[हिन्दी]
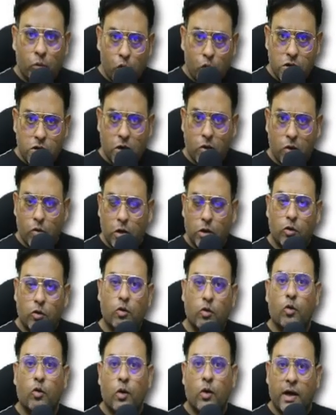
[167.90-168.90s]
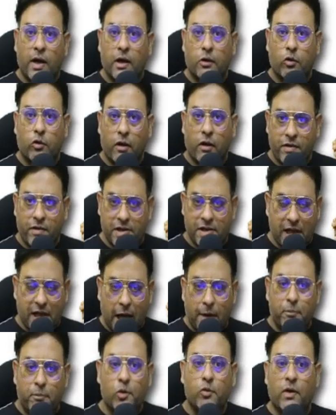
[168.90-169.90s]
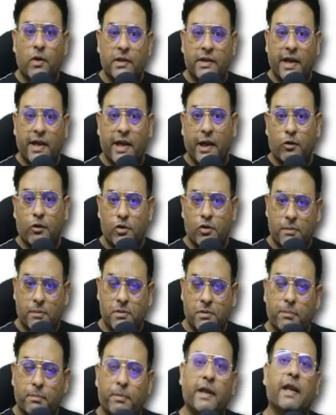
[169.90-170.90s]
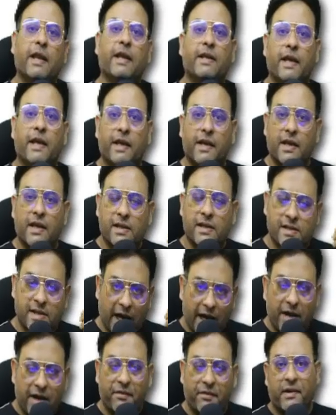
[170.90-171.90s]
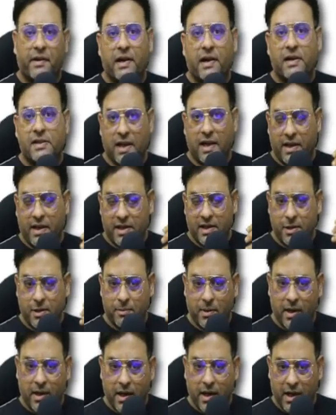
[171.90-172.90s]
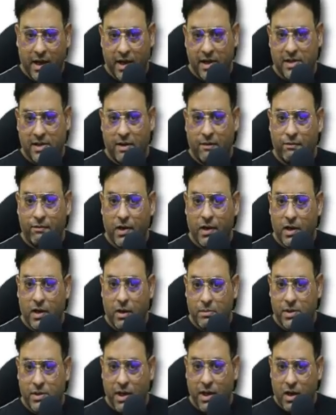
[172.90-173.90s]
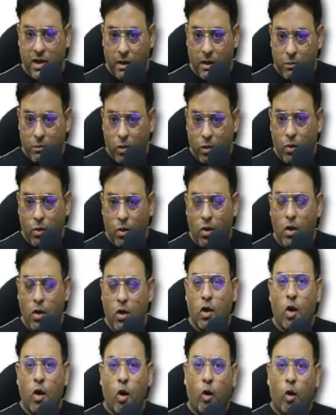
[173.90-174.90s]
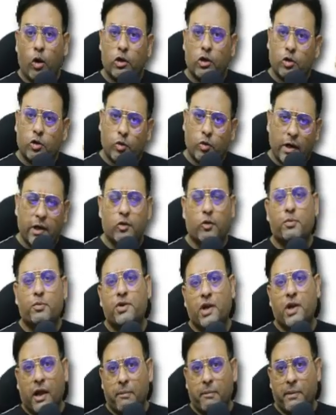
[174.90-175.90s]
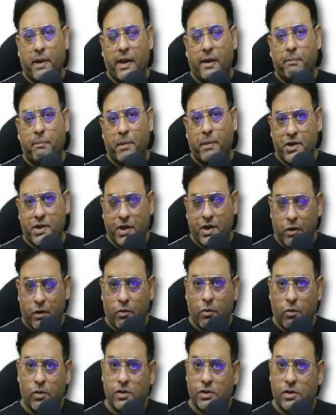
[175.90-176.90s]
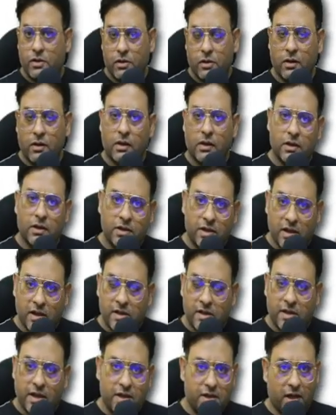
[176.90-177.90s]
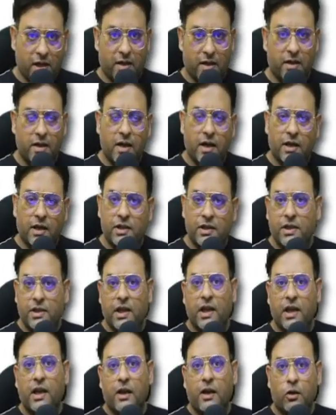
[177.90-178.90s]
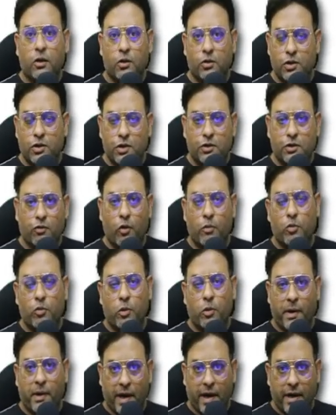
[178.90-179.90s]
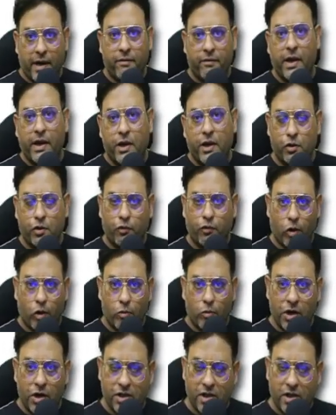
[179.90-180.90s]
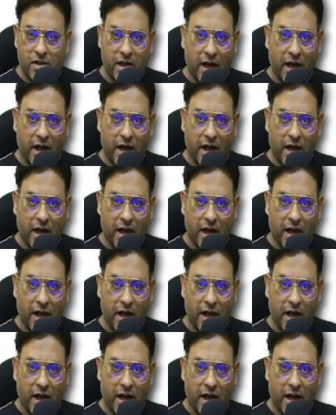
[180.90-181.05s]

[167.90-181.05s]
मूल जरूरतों को अगर थोड़ा विस्तार पूर्वक देखें तो सबसे पहले ये कि साइड इफेक्ट्स यानी किसी प्रकार का डिस्कम्फर्ट कम से कम हो और त्वरित उपचार मिले पेशेंट को जल्द से जल्द ये डोजेज फॉर्म को बनाने वाले जो फॉर्मुलेशन